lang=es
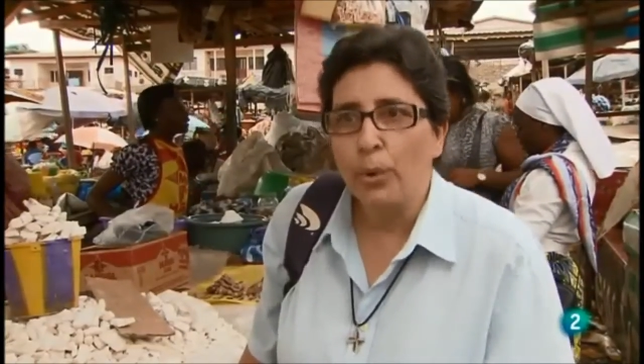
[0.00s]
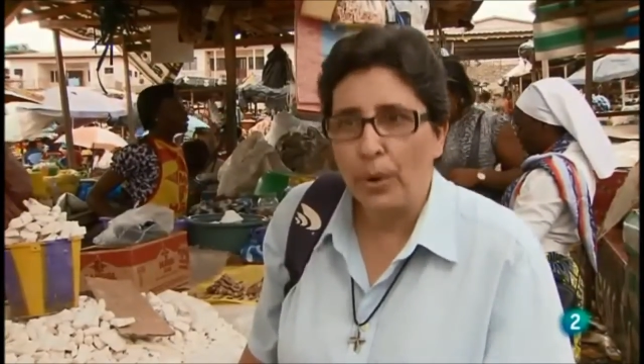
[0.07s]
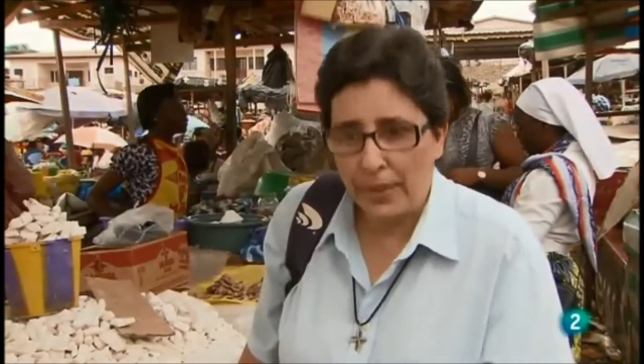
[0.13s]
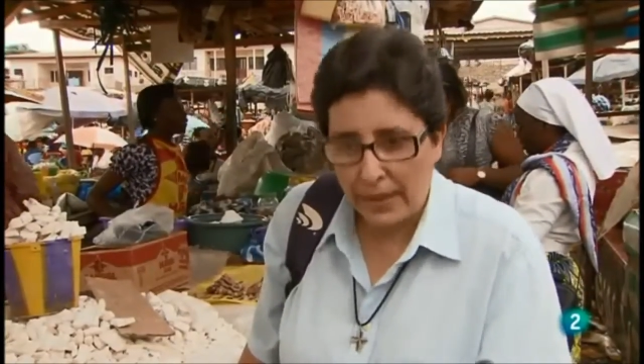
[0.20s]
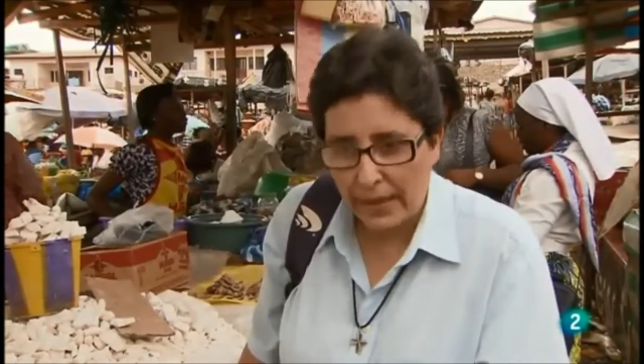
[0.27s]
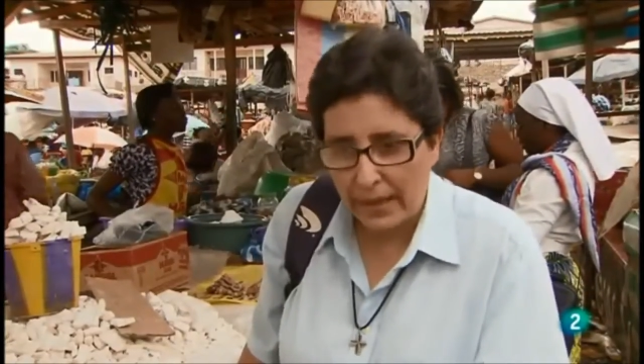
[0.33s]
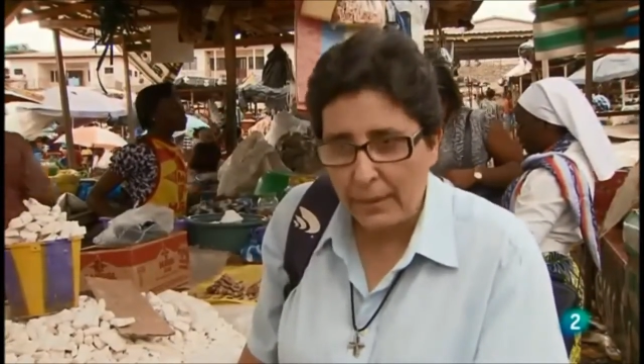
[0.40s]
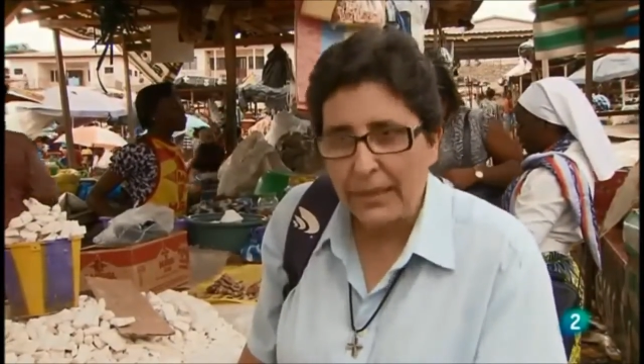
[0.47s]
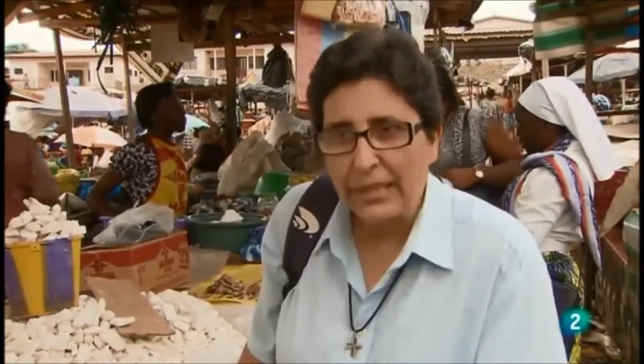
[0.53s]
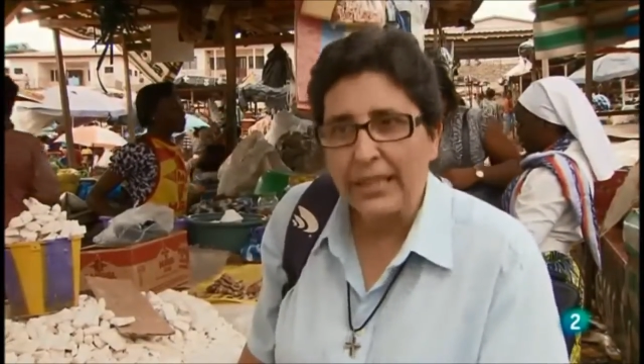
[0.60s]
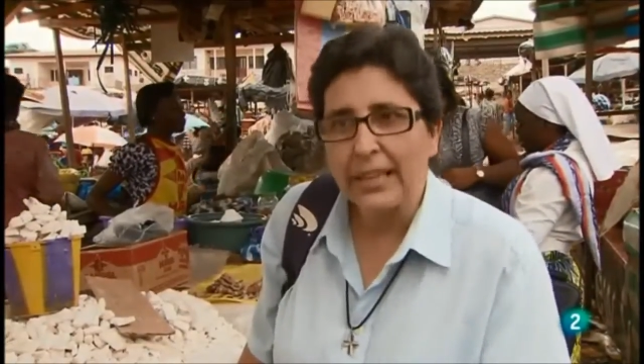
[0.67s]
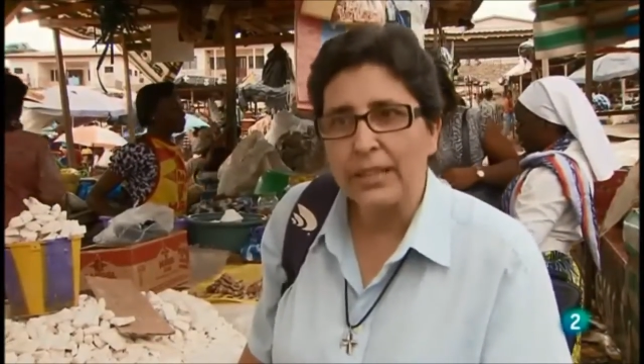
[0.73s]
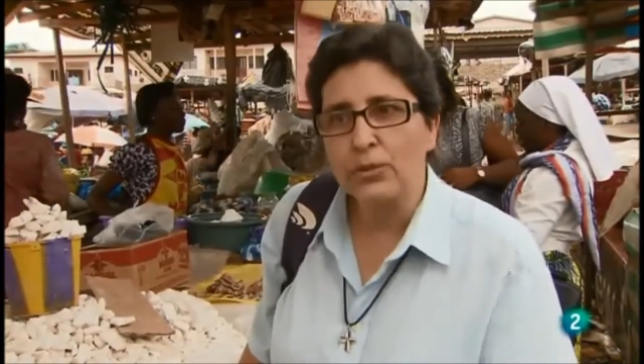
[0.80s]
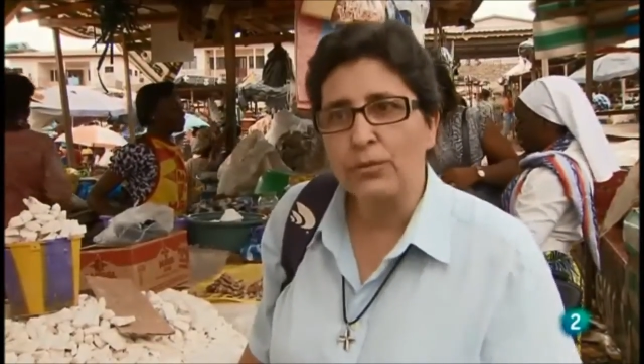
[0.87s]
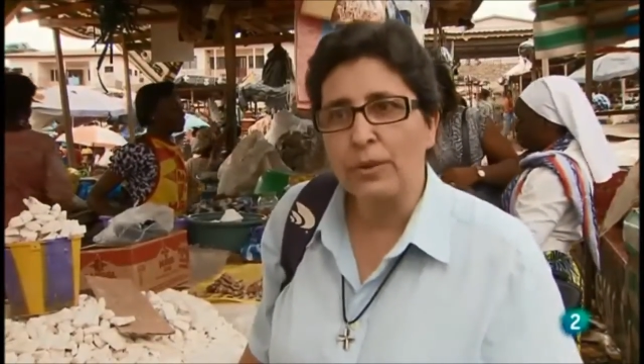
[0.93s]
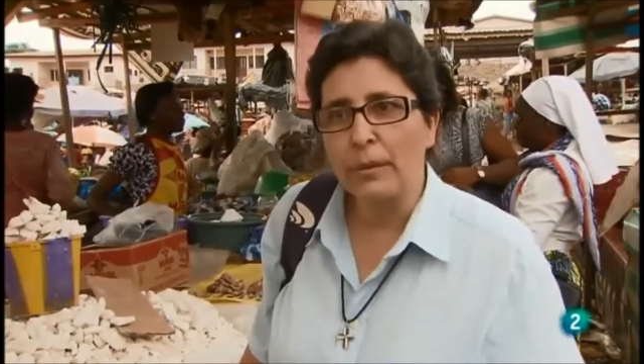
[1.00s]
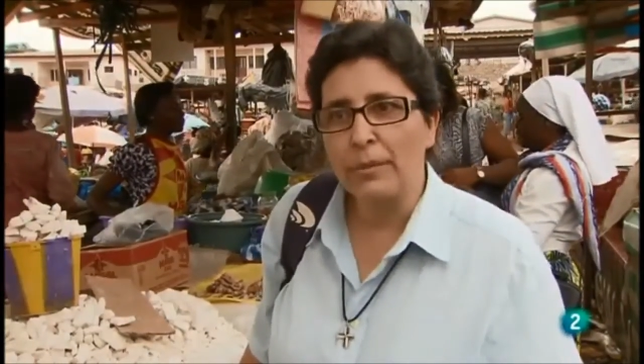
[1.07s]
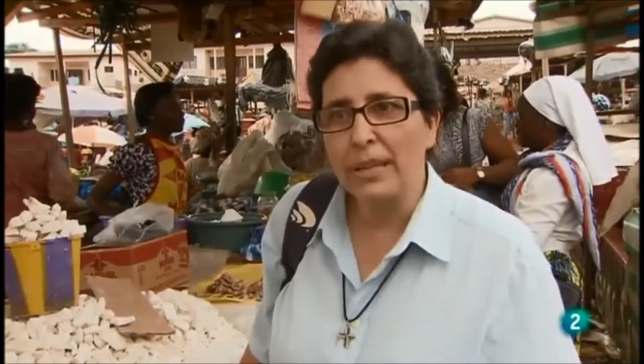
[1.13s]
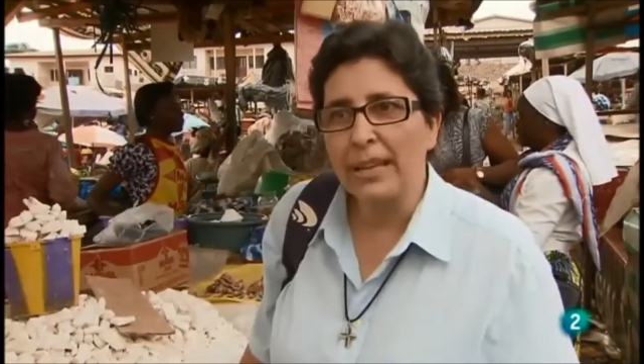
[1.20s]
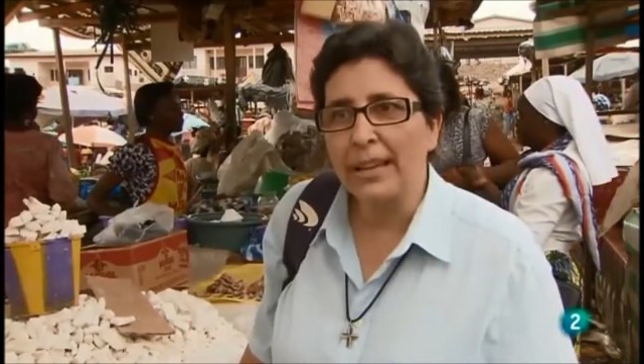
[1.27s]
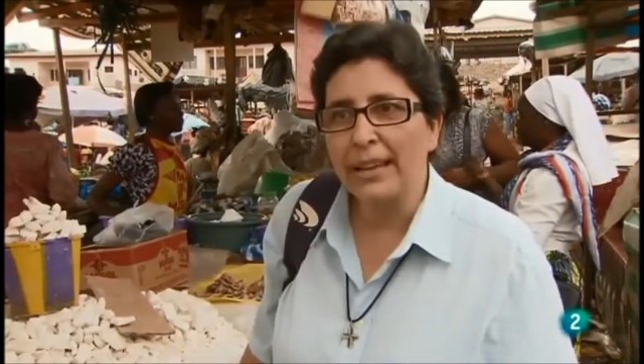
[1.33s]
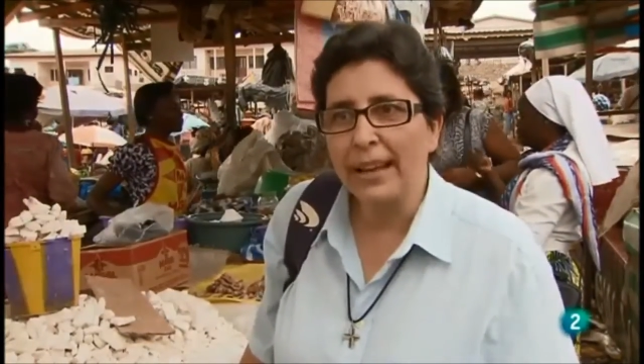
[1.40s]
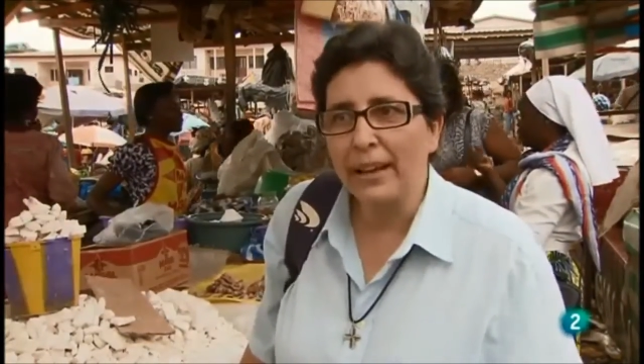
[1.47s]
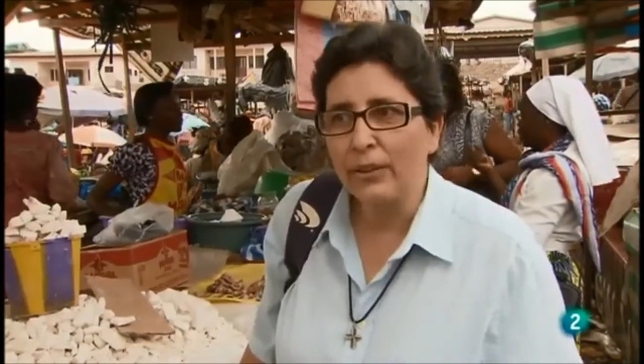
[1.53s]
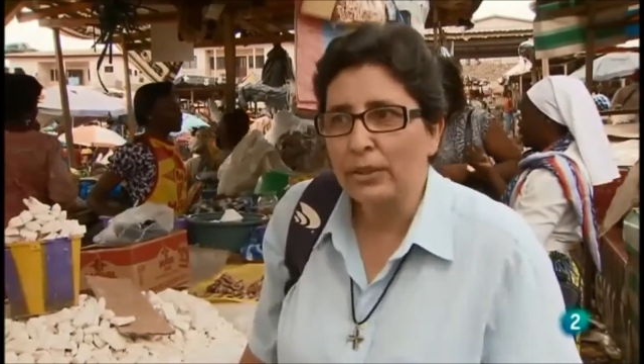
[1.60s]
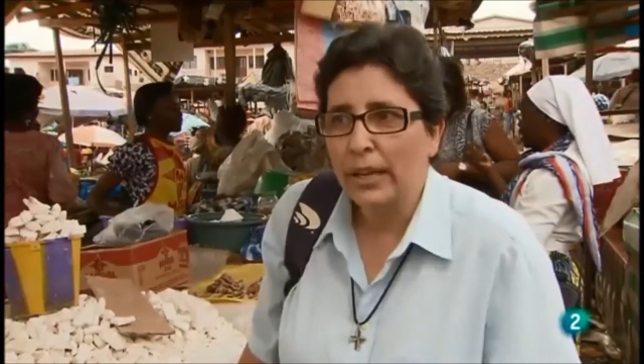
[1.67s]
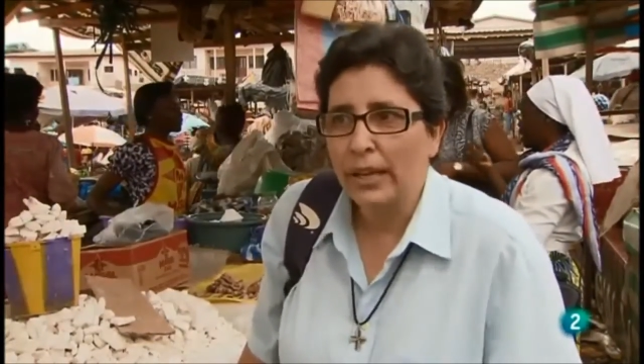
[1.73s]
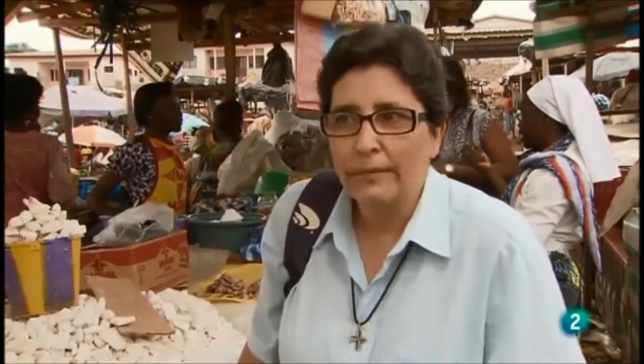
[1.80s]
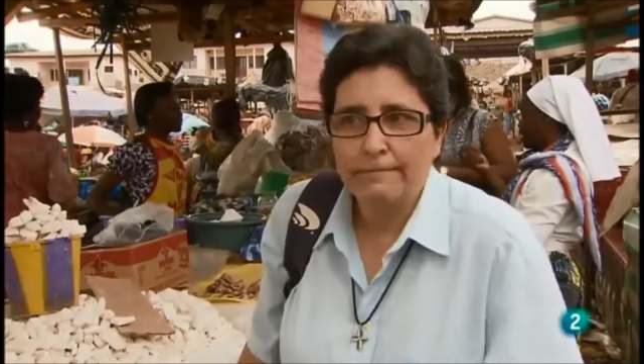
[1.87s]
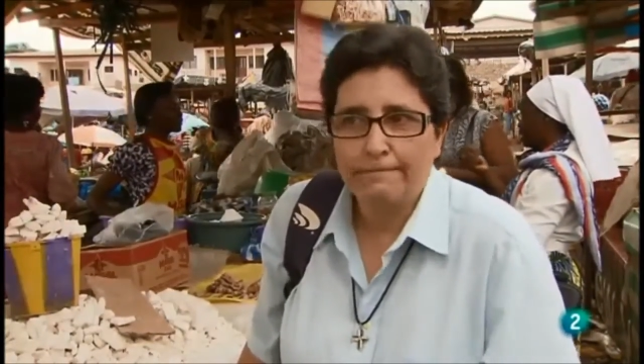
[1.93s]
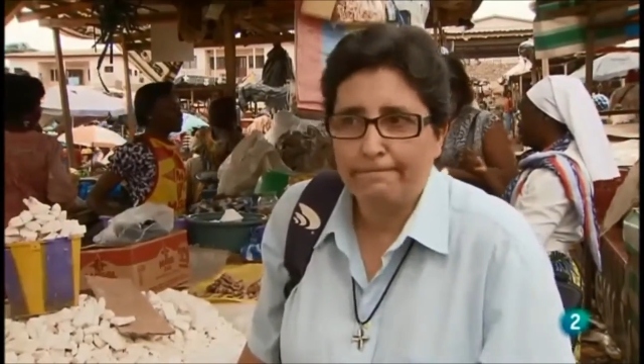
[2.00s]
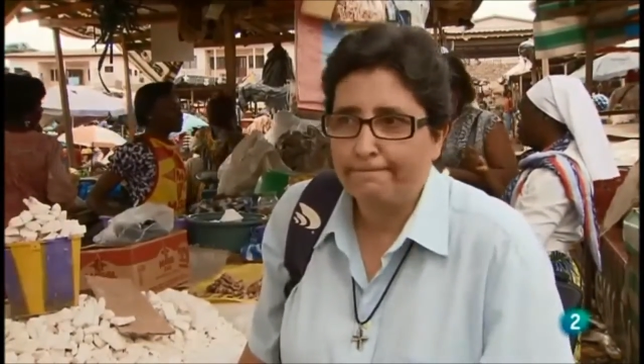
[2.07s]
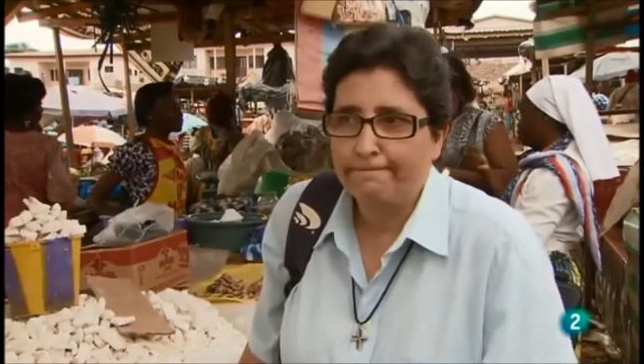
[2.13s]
pueden alimentar a su familia, o sea,